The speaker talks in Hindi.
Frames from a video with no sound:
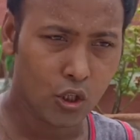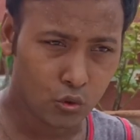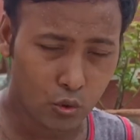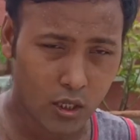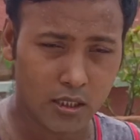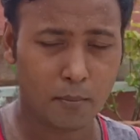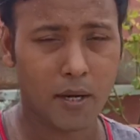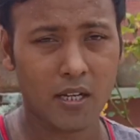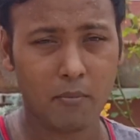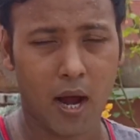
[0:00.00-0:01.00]
थोड़ा सा
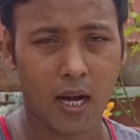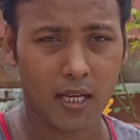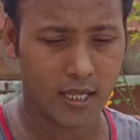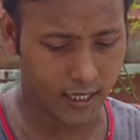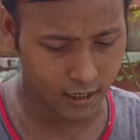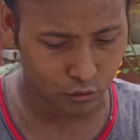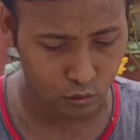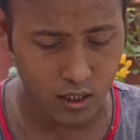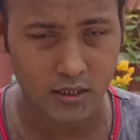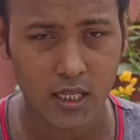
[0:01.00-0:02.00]
पानी बाहर आ जाएगा
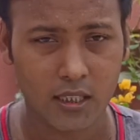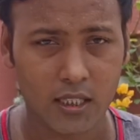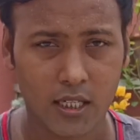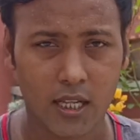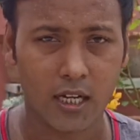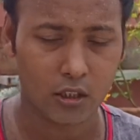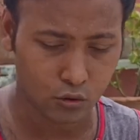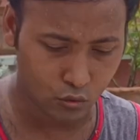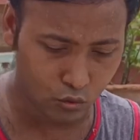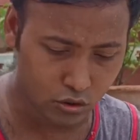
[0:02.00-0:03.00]
थोड़ा सा अंदर रहेगा
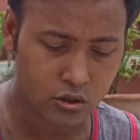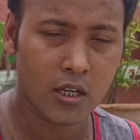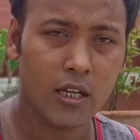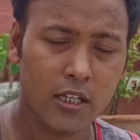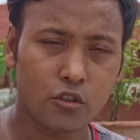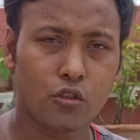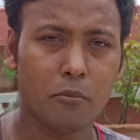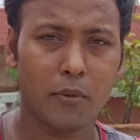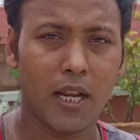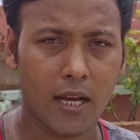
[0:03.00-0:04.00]
तो कुछ इसको
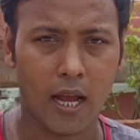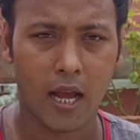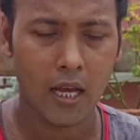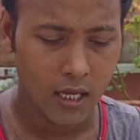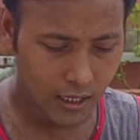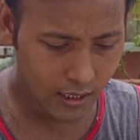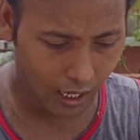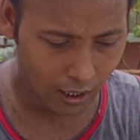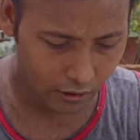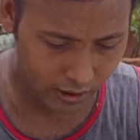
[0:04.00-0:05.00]
मिलेगा
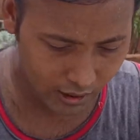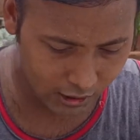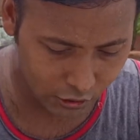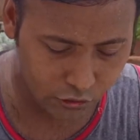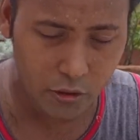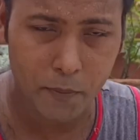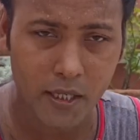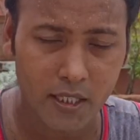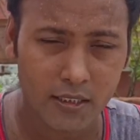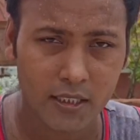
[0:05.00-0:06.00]
और अगर लिक्विड
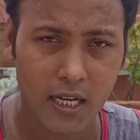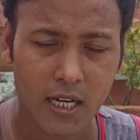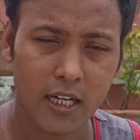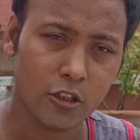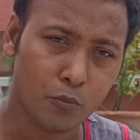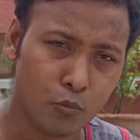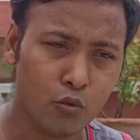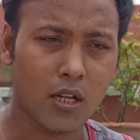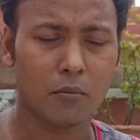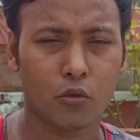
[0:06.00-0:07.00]
फर्टिलाइज़र डालेंगे तो
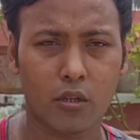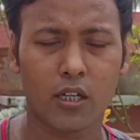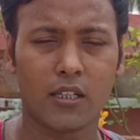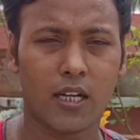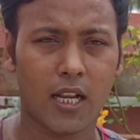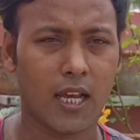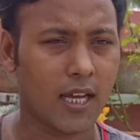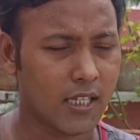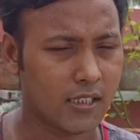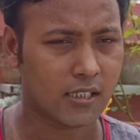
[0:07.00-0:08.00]
पूरा धोके निकल
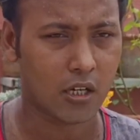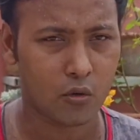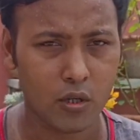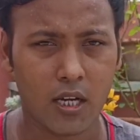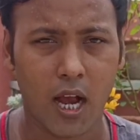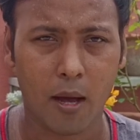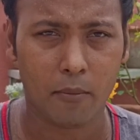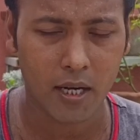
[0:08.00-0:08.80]
आएगा इसका कोई काम का